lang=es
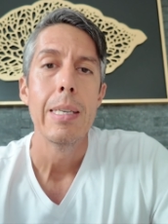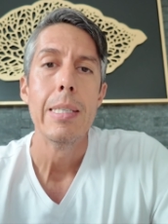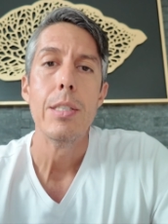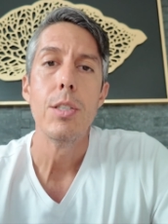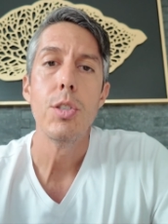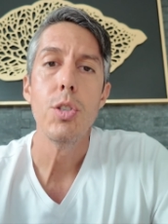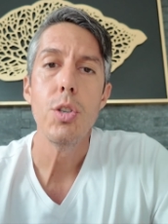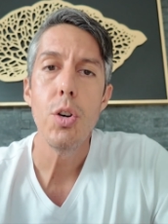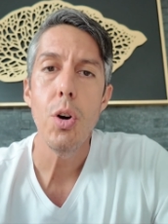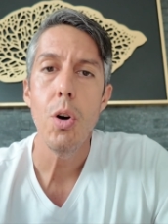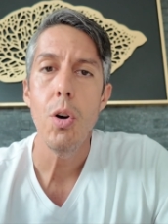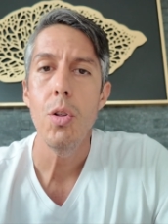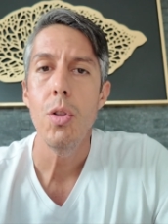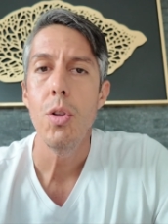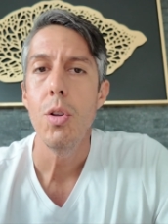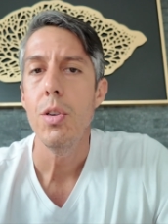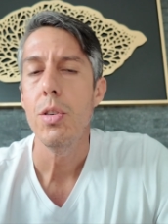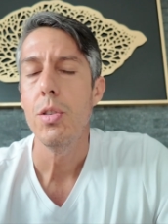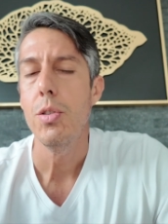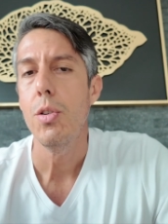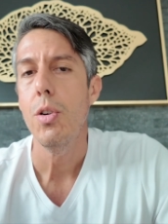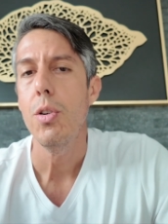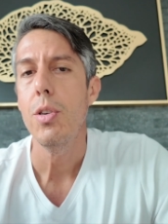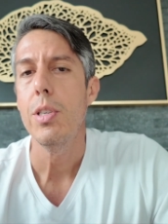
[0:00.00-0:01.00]
yo no
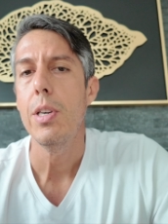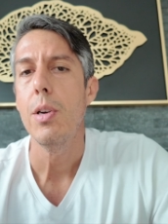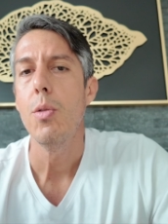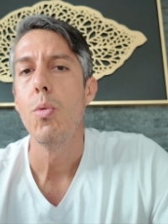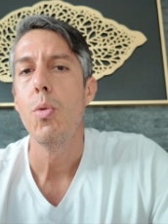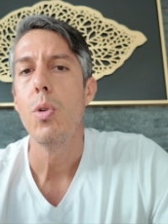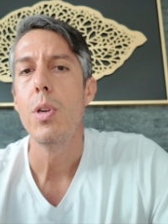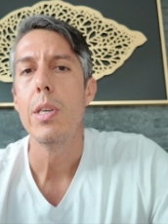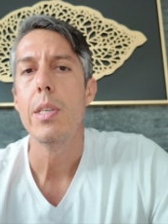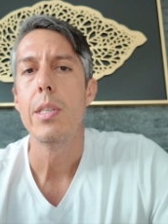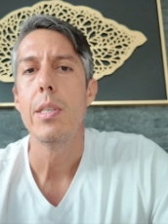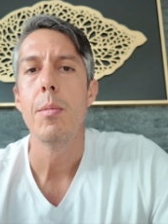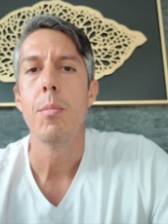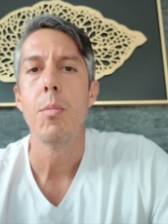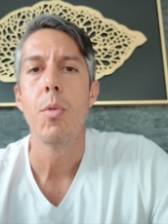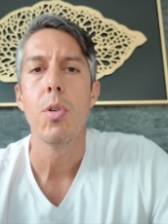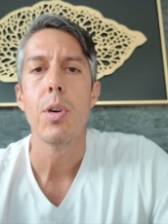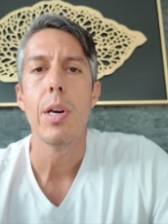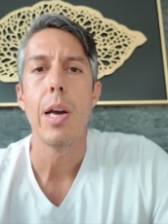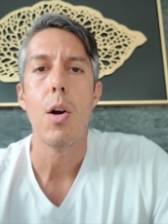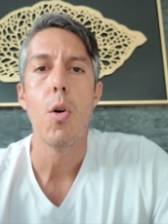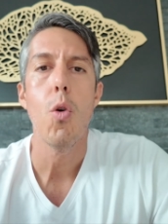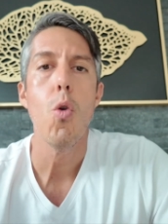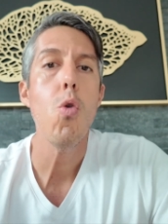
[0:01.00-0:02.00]
estoy segurísimo
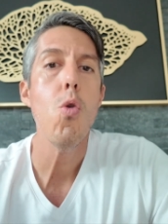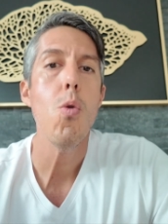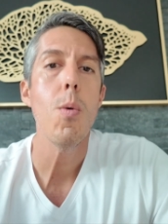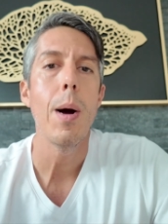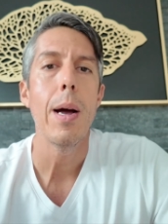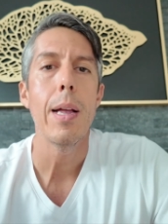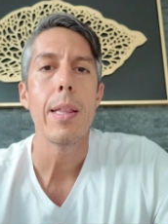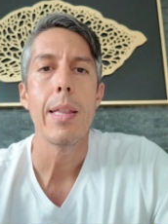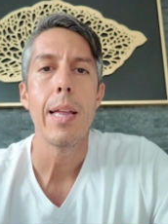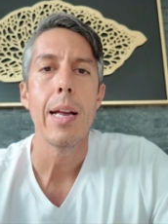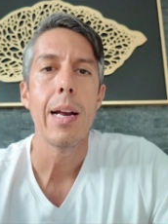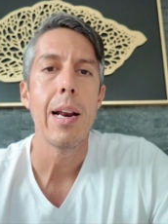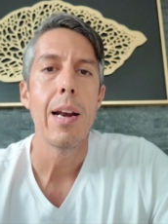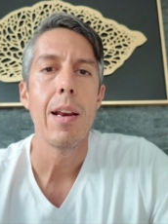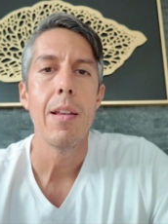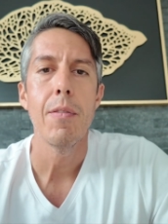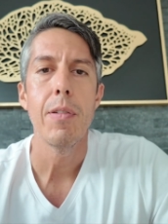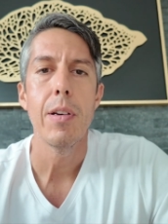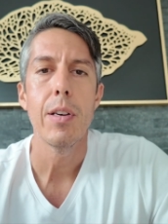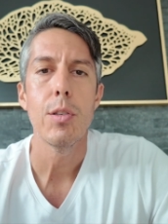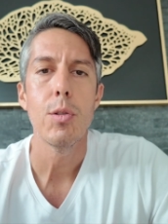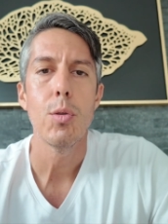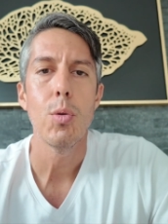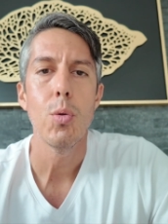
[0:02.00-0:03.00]
que Cuba tenga la
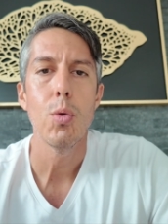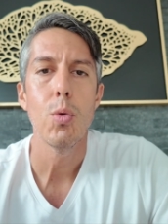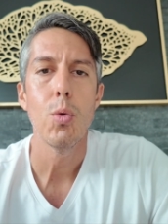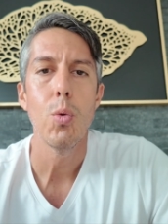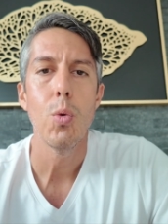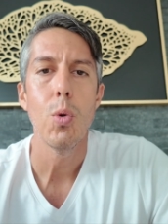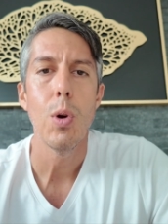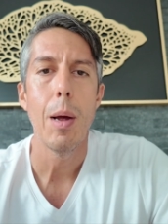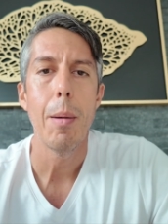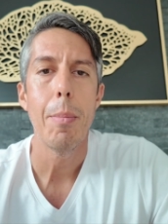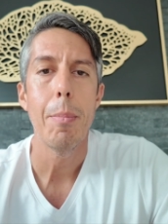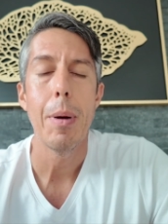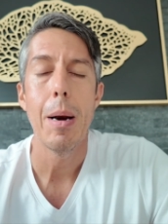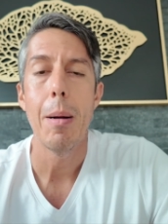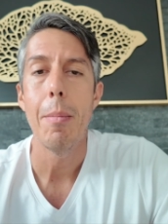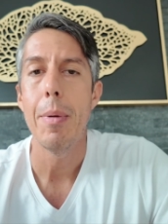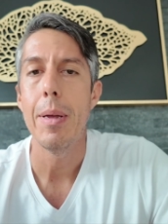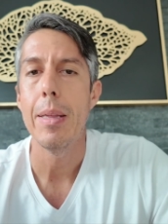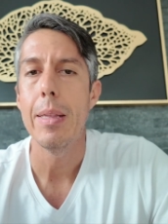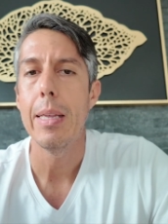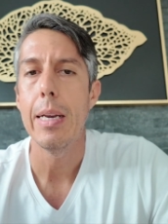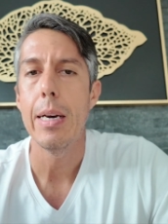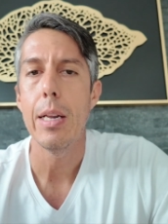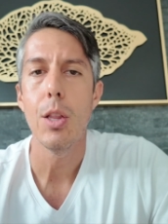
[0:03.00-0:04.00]
infraestructura para
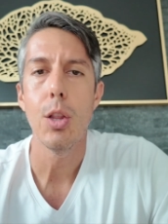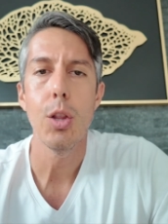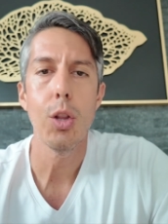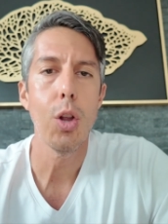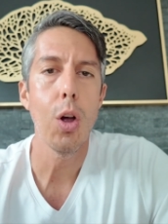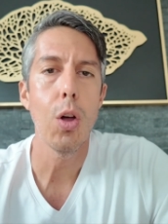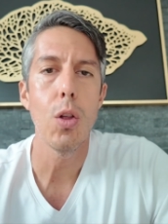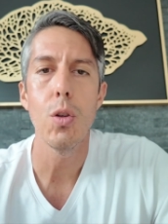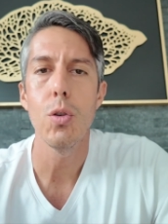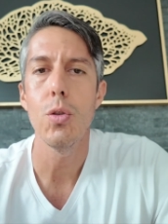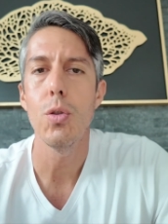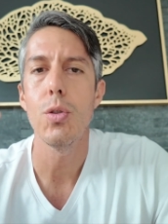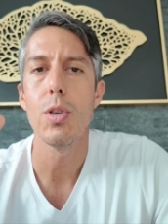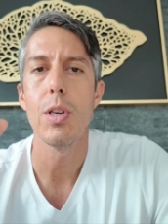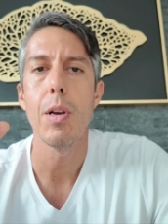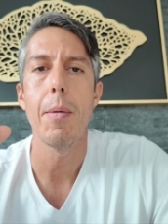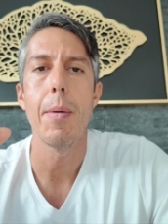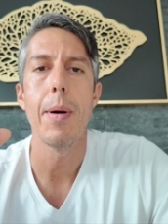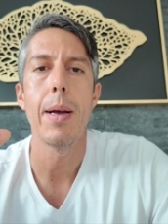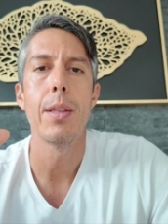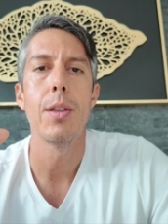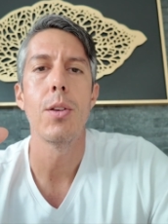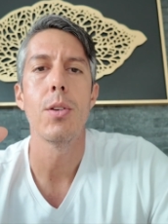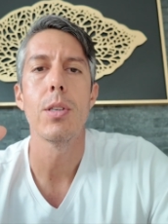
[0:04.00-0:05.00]
meter todos sus
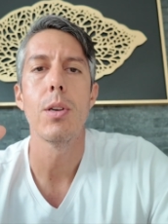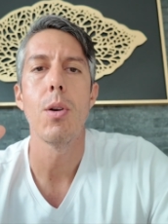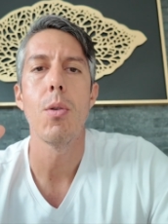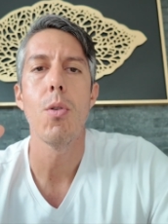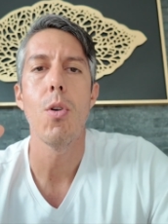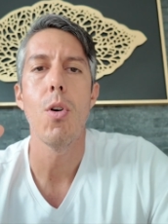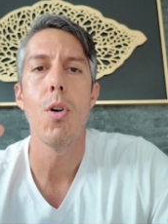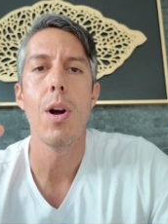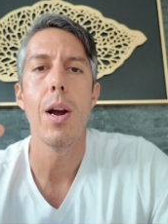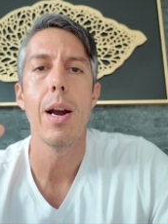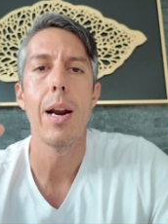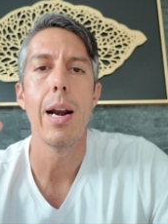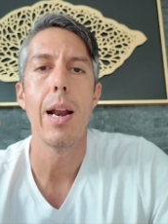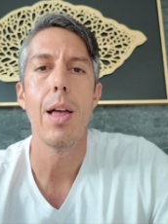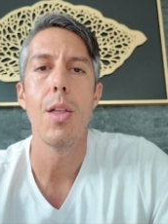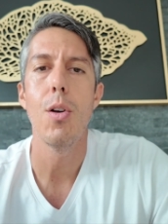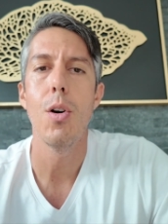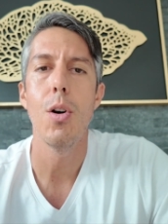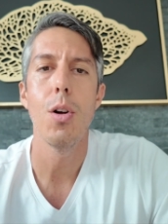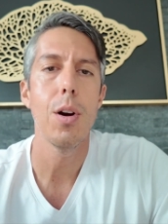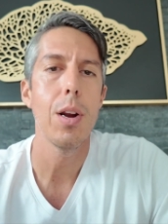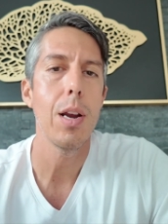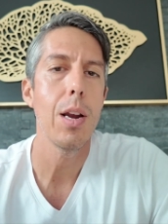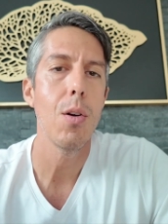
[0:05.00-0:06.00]
habanos a un
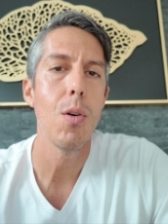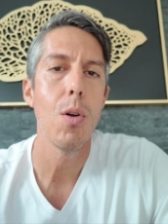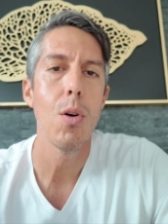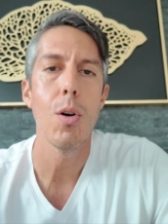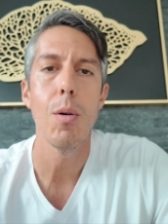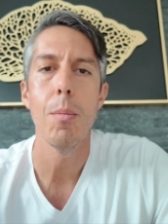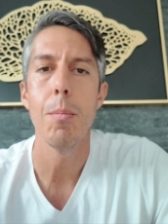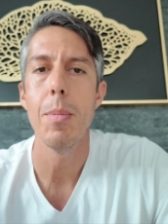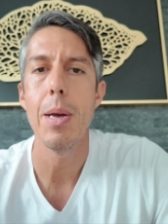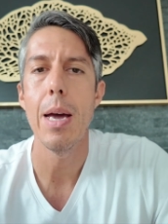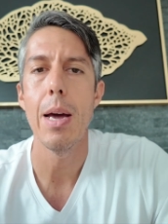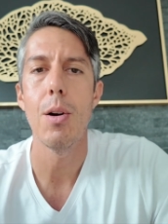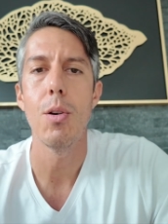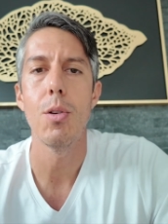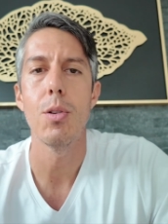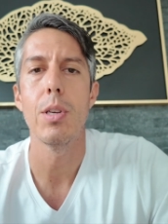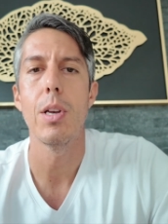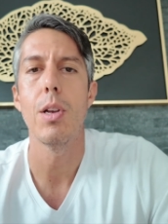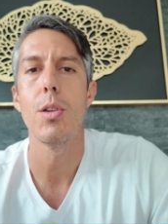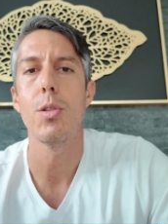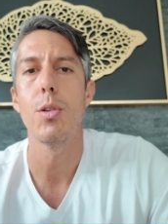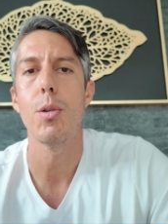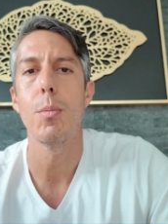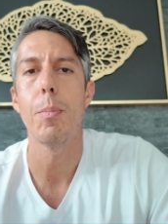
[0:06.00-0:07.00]
congelador y luego enviarlos
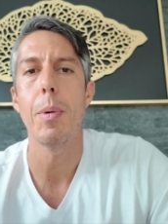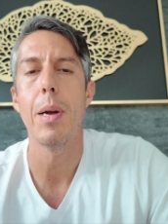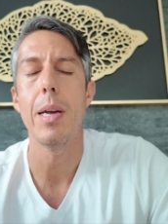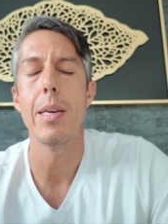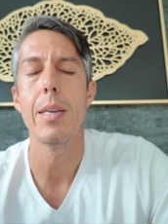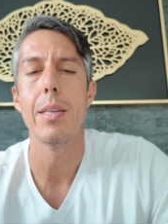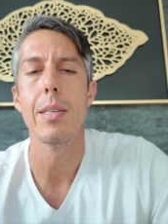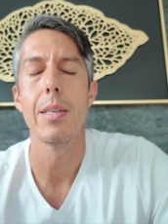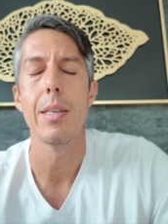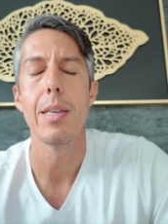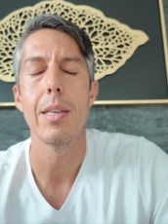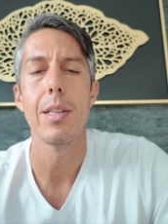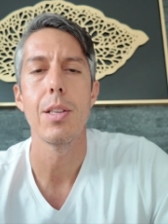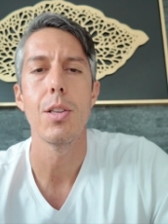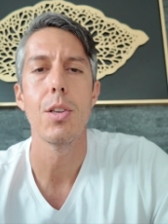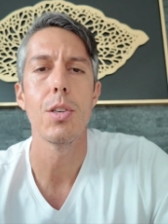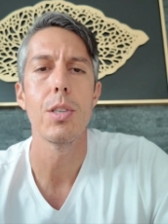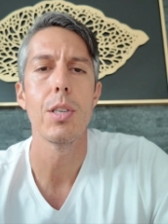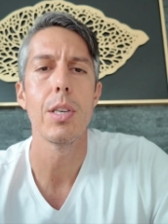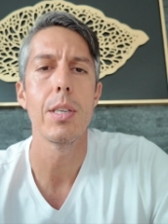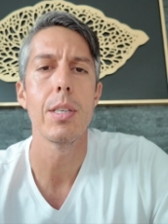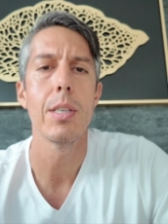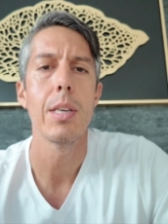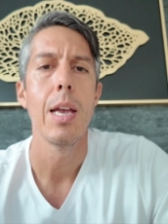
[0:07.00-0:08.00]
a otro país.
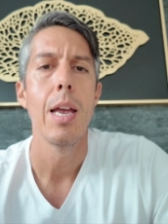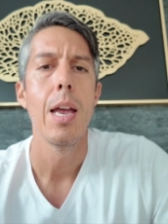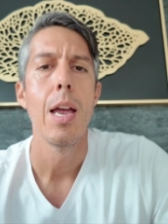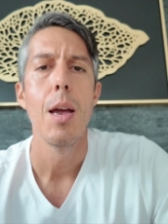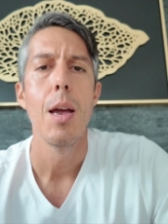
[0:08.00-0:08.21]
Entonces,